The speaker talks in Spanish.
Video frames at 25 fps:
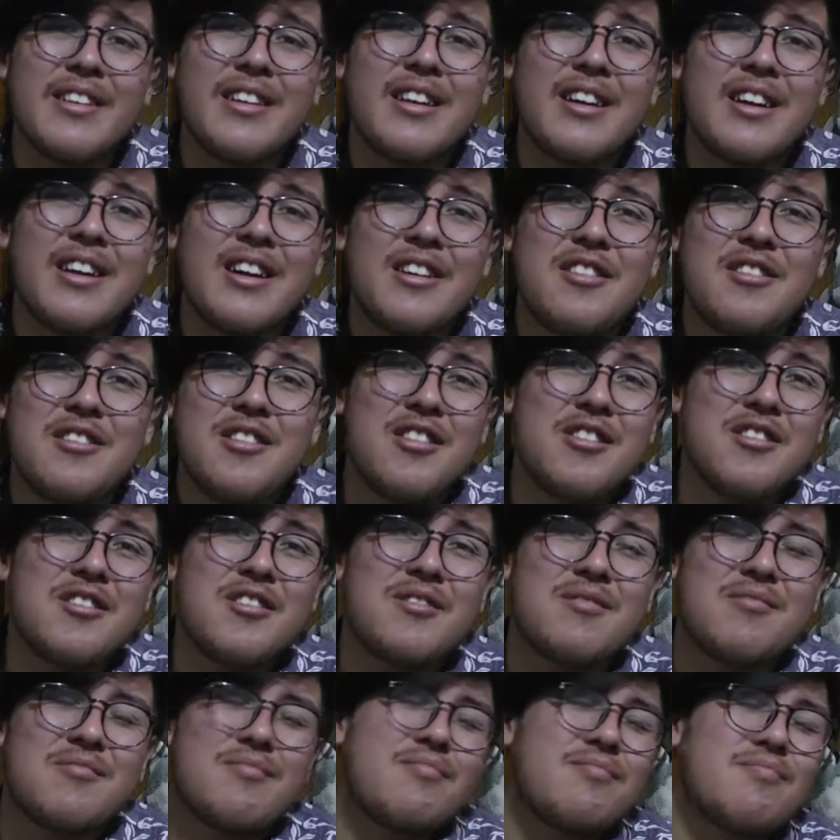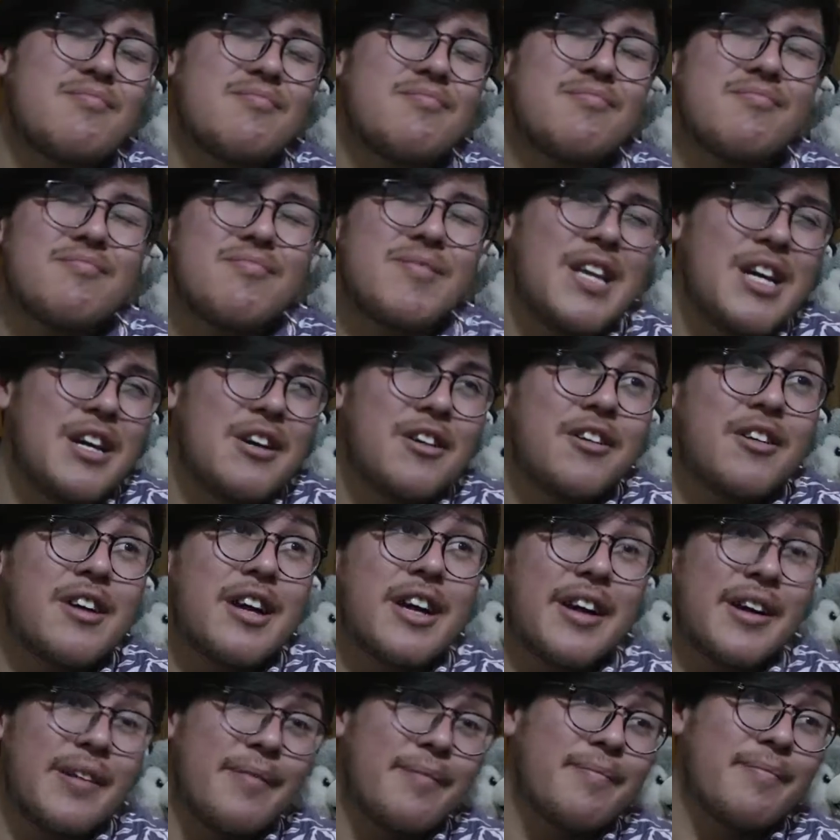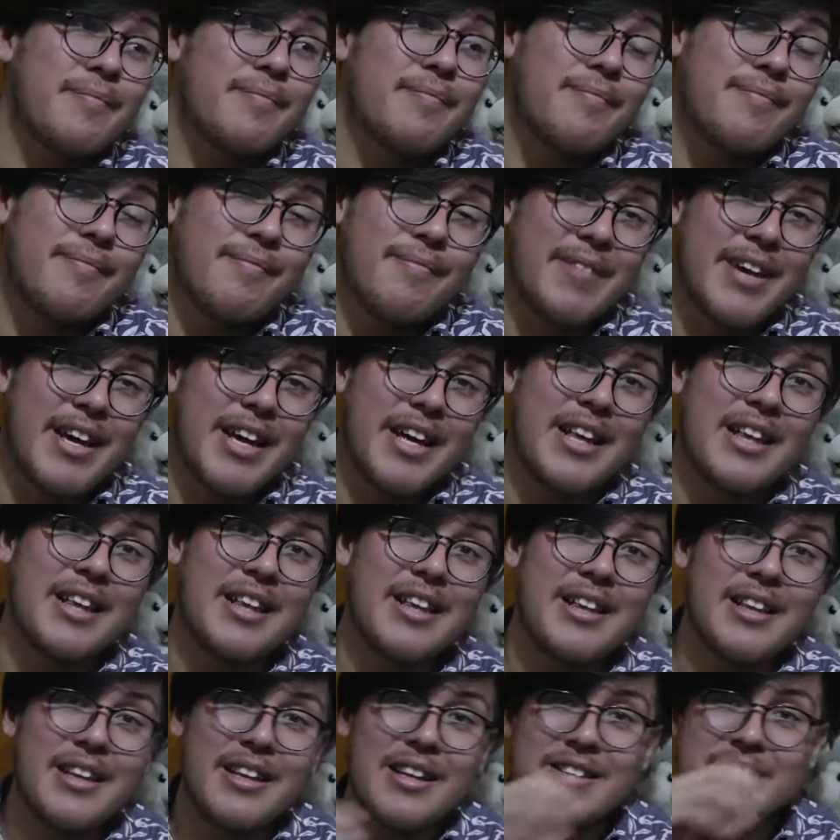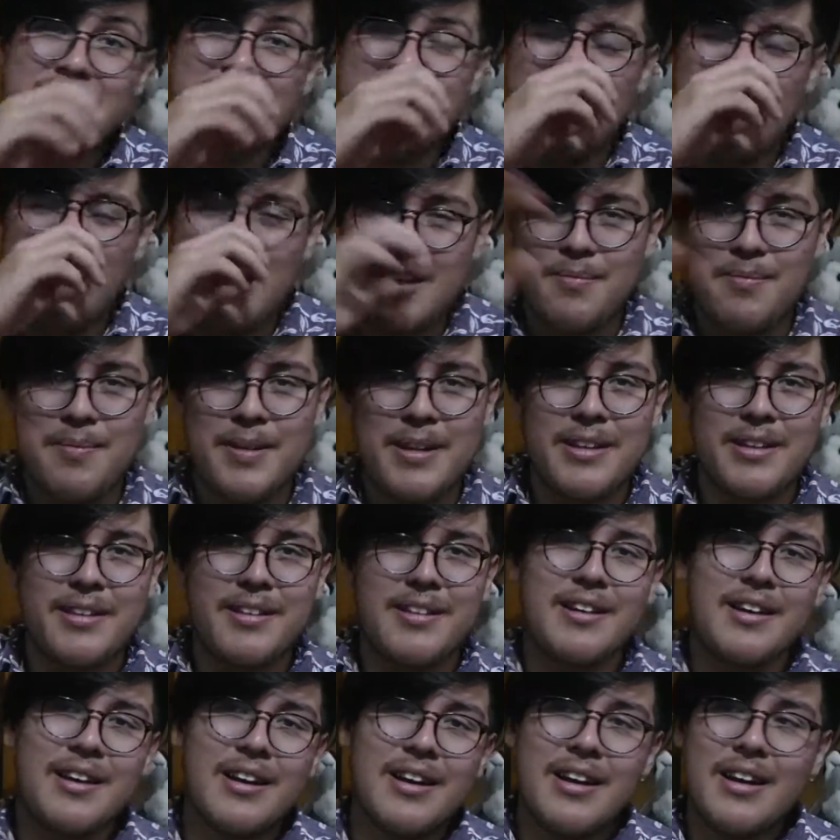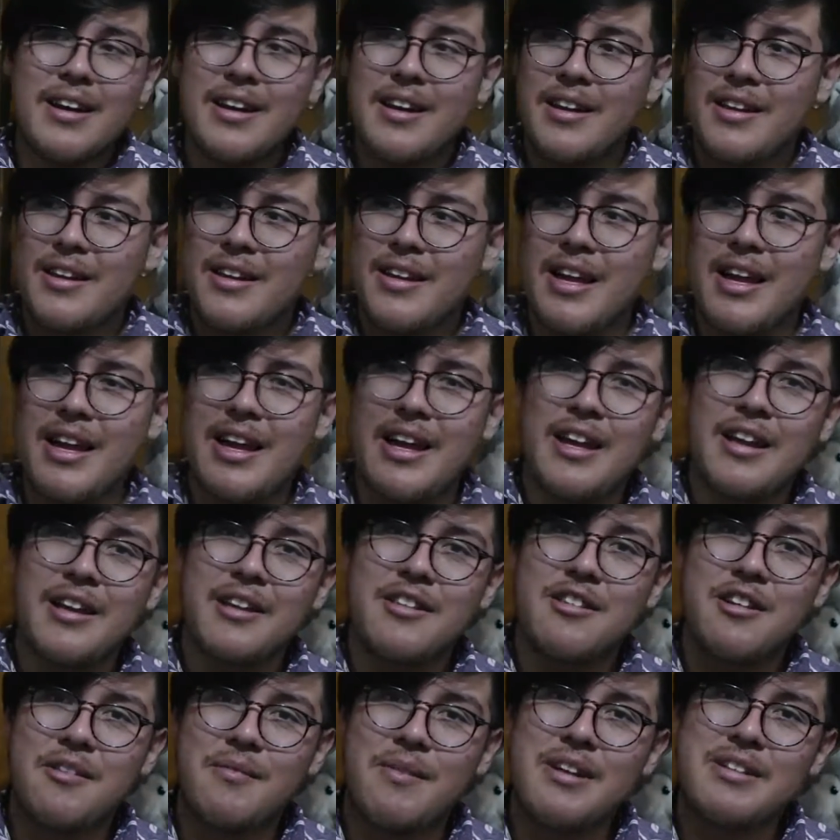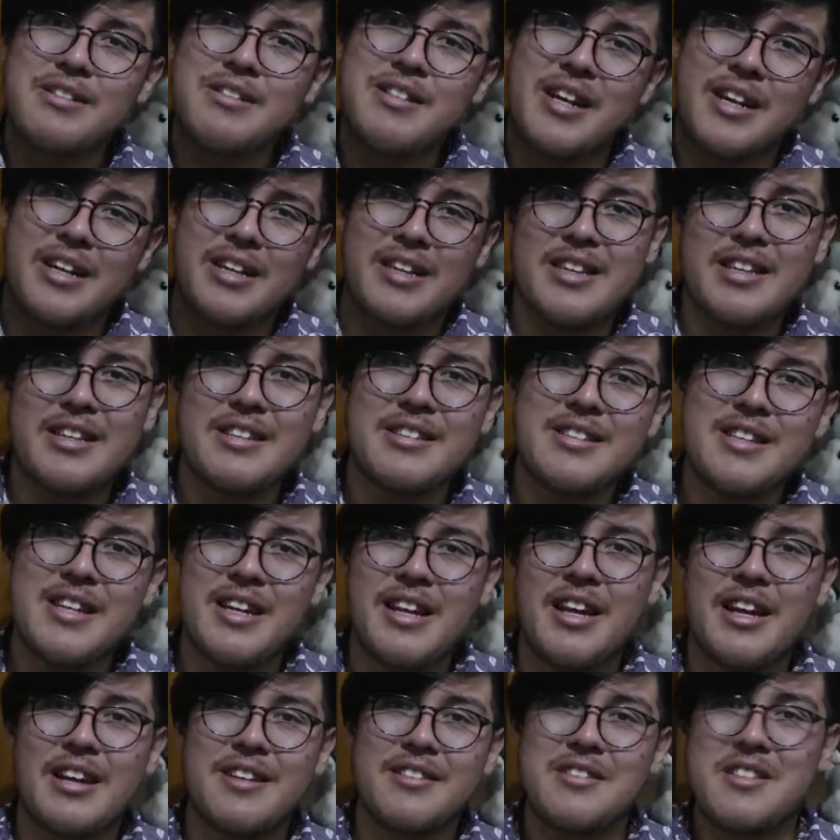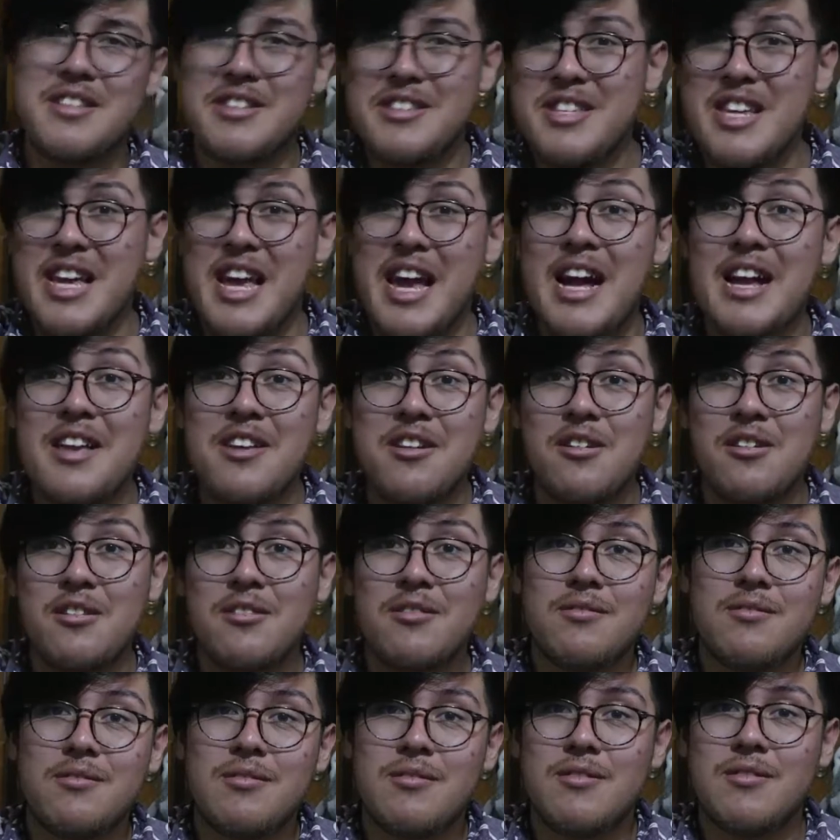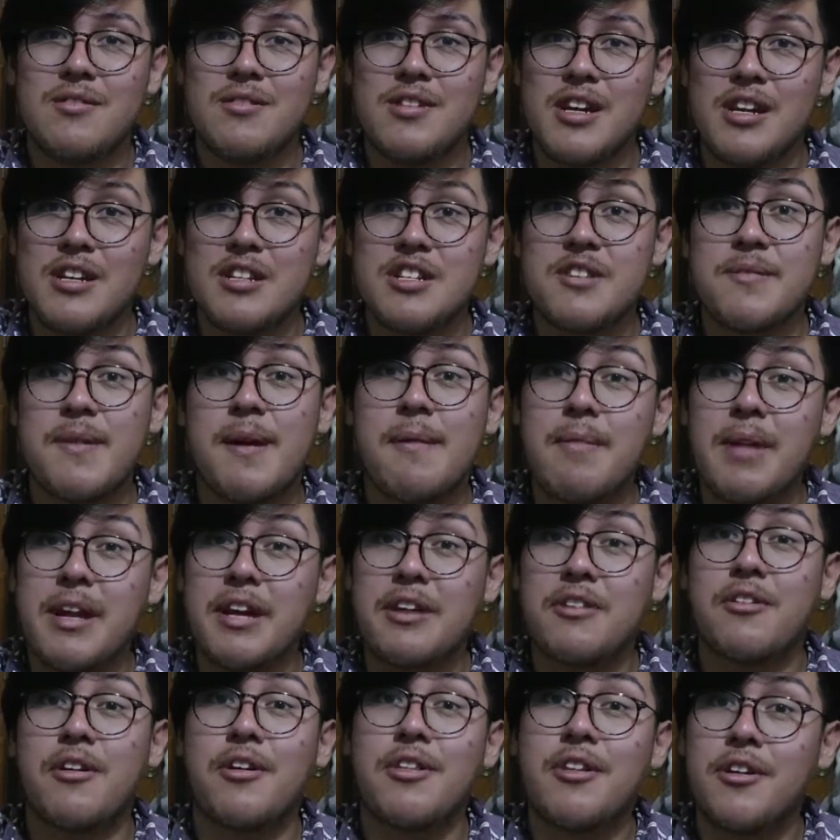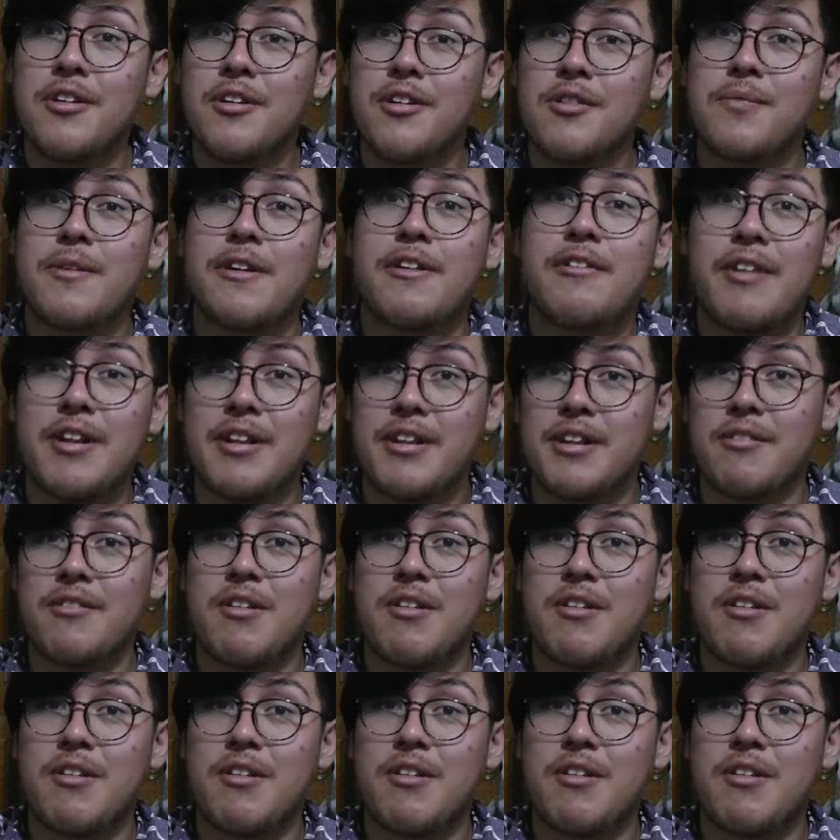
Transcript: No digo que el statement de tomas artísticas de este año se las lleva Blade Runner 2049.